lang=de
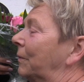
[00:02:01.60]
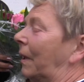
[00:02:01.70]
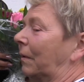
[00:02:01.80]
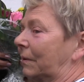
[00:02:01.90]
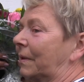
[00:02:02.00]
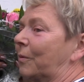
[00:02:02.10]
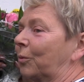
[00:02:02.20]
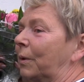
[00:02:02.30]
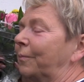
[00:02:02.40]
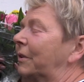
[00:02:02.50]
Und auch der
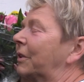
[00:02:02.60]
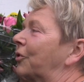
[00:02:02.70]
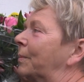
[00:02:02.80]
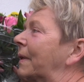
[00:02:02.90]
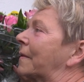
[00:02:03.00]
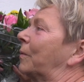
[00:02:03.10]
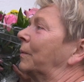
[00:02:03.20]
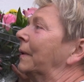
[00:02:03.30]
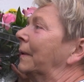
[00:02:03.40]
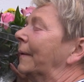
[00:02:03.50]
zukünftige
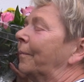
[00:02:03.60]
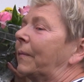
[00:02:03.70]
Schwiegersohn,